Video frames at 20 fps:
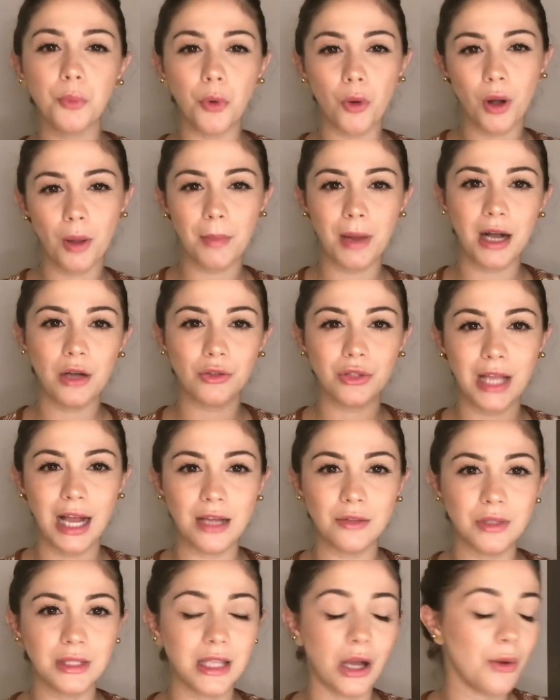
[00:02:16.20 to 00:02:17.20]
pouco
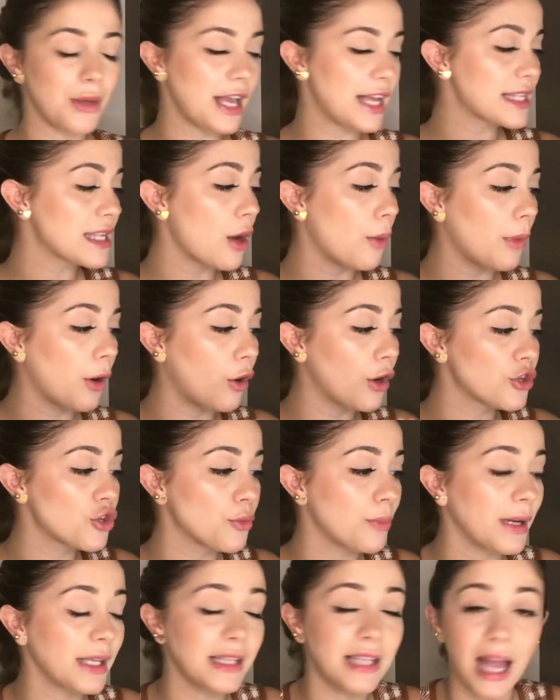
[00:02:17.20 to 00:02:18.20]
amarrotado e tal, e essa é uma
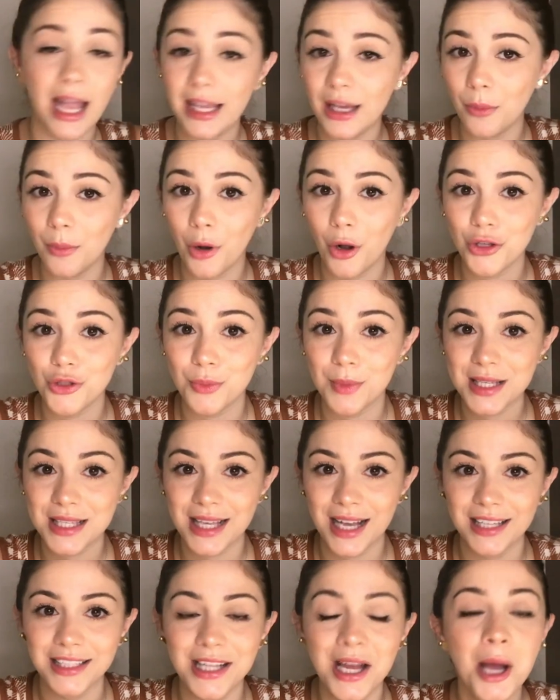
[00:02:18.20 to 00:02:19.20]
ótima ideia, é uma ótima
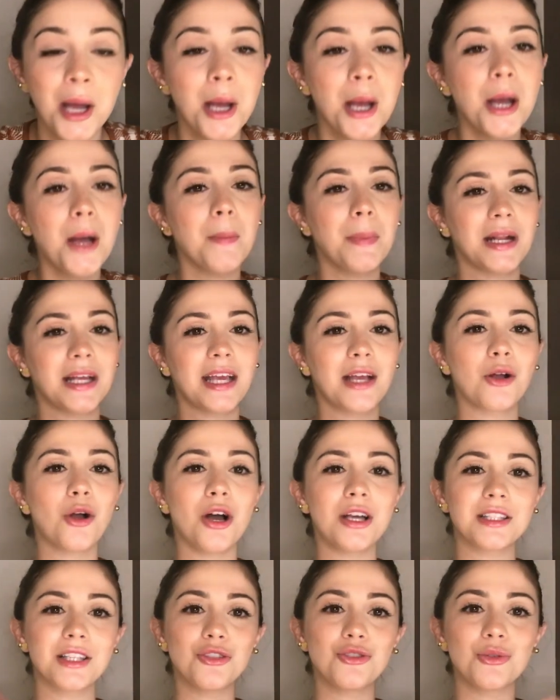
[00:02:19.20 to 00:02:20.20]
saída pra quem
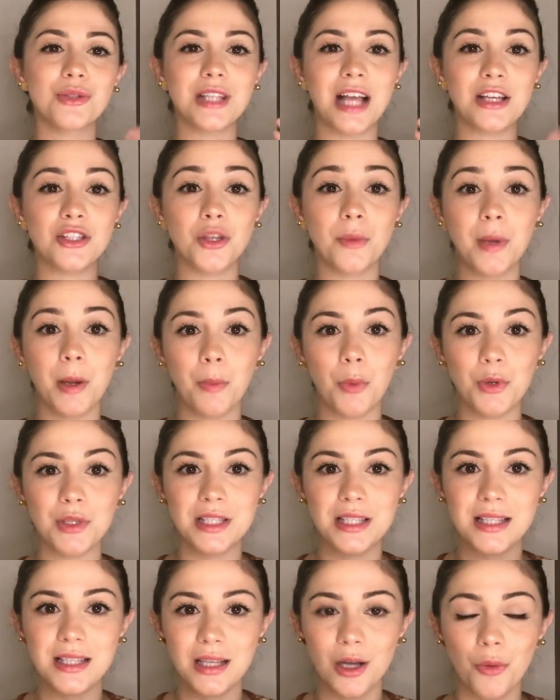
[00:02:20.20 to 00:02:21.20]
gosta de usar
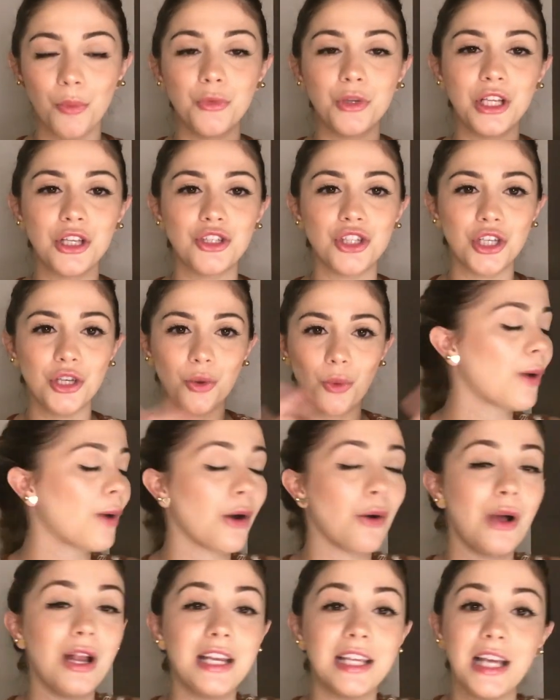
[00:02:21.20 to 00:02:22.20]
sobreposição bonitinho com
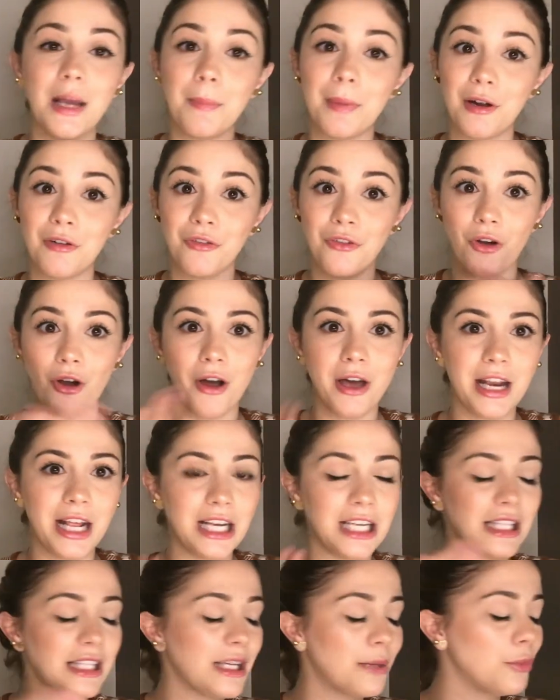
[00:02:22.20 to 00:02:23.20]
a golinha pra fora
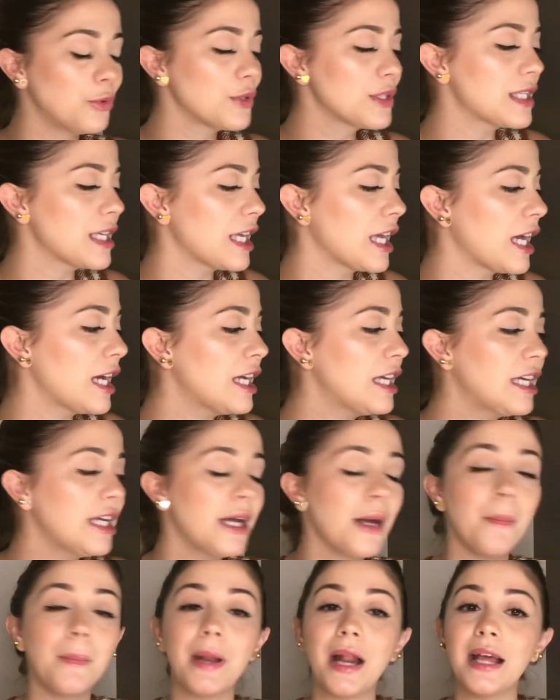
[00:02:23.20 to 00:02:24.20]
ali da blusinha,
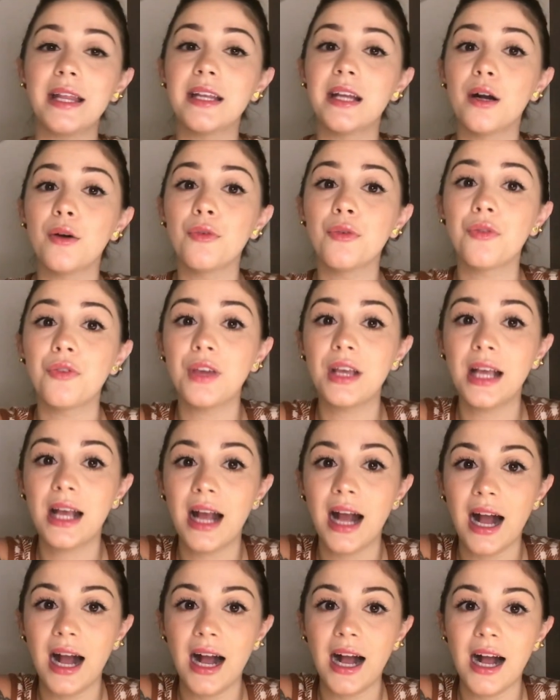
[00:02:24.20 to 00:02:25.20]
pra não
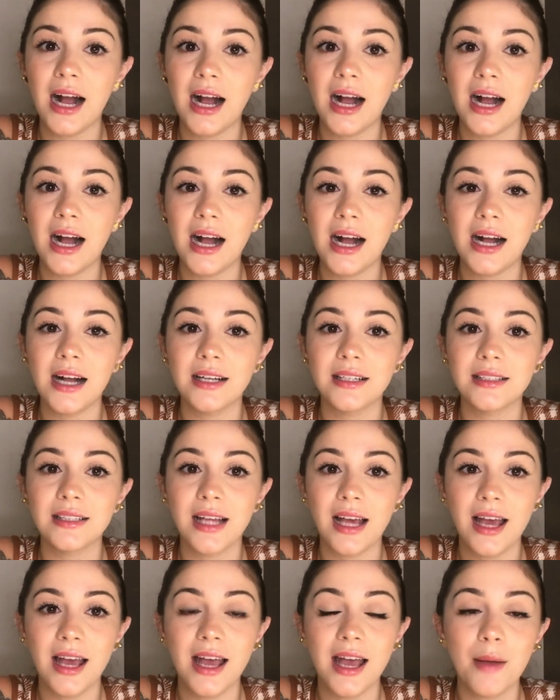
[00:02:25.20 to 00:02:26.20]
ficar
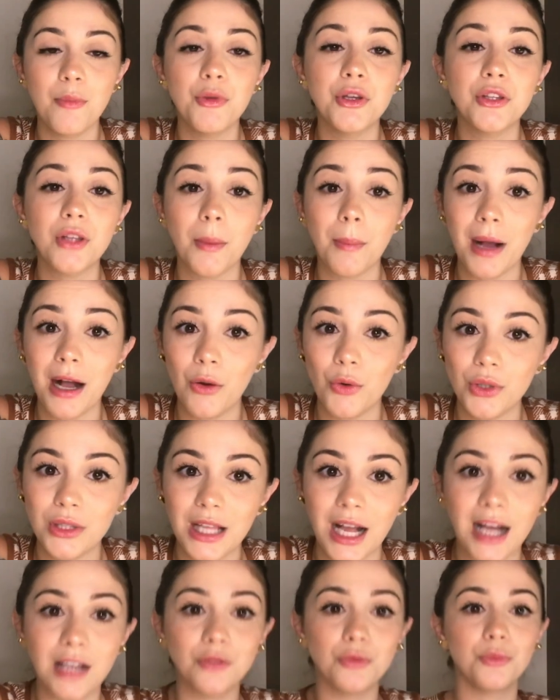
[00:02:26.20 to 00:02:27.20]
é, muito
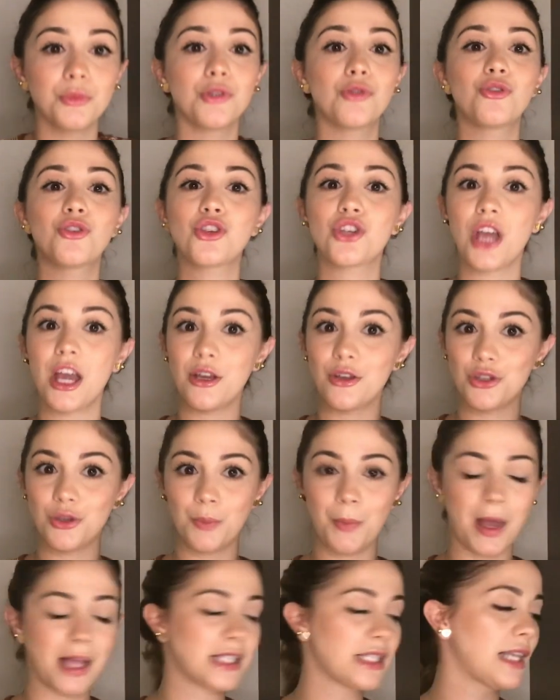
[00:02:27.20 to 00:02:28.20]
amarrotado, muito cheio
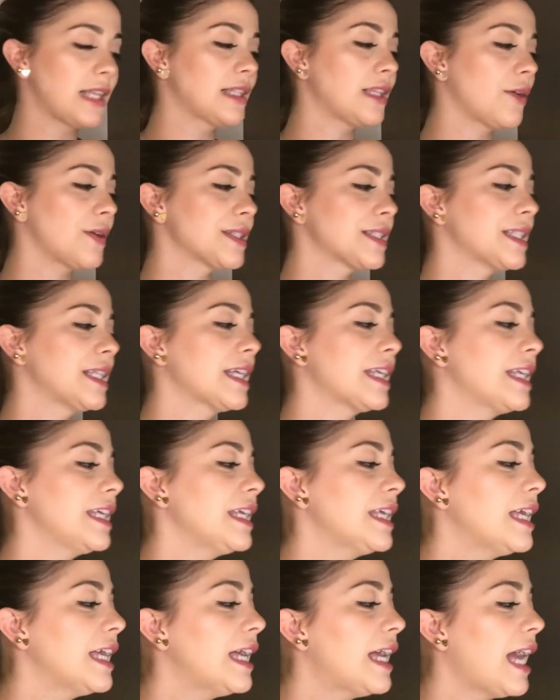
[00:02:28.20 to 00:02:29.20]
de peça. Então essa
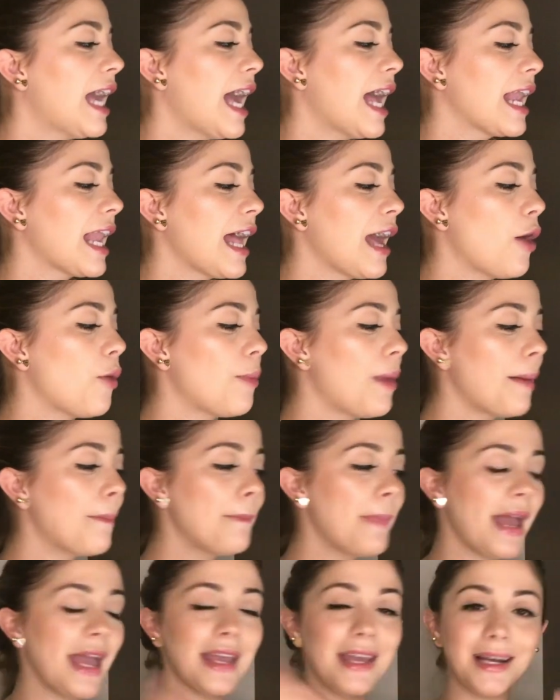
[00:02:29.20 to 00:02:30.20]
daqui, ela é uma
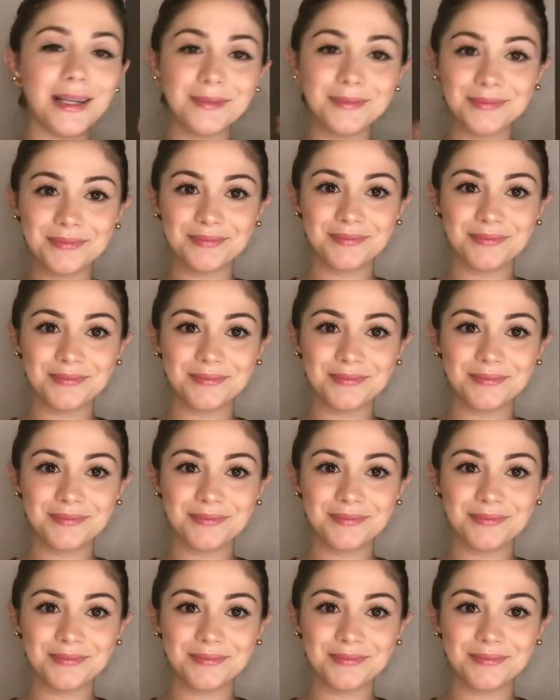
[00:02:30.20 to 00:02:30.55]
meia